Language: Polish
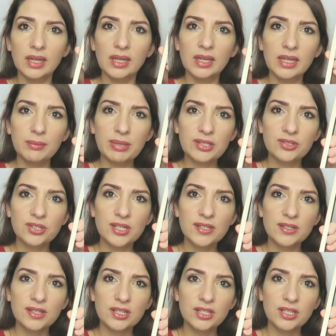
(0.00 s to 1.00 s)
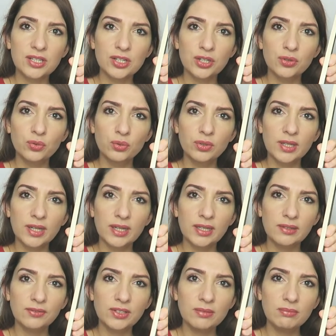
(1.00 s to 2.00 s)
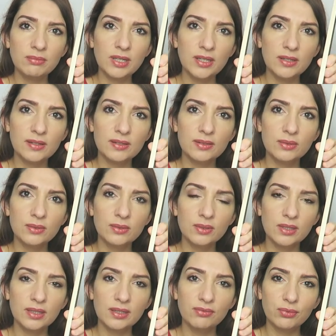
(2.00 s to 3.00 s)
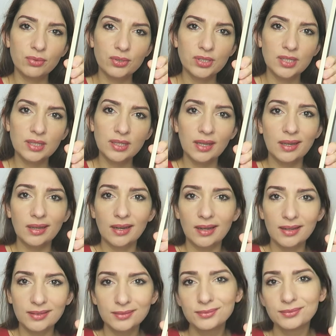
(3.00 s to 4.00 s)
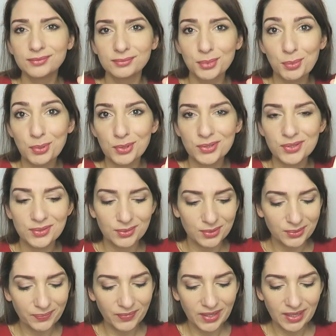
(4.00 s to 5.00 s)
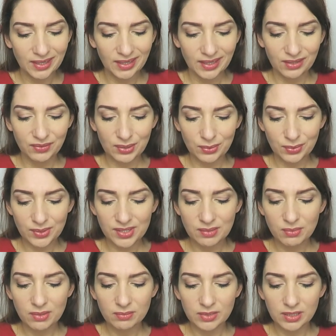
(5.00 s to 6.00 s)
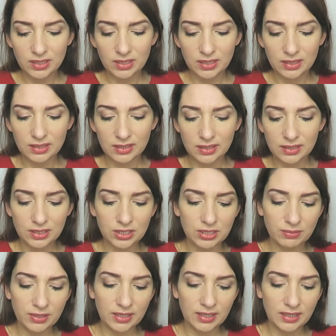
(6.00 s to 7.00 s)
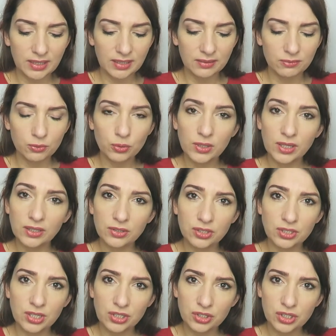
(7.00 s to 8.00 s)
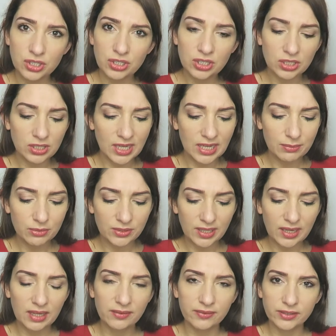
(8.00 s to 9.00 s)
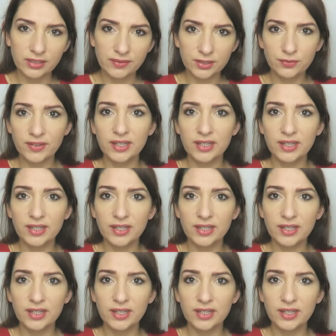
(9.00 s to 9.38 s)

E, I bardzo często zdarza się, że tutaj, w tym miejscu e, włosie nie gra po prostu wielu osobom i e, też trzeba je tutaj troszeczkę czyścić albo nakarafonować.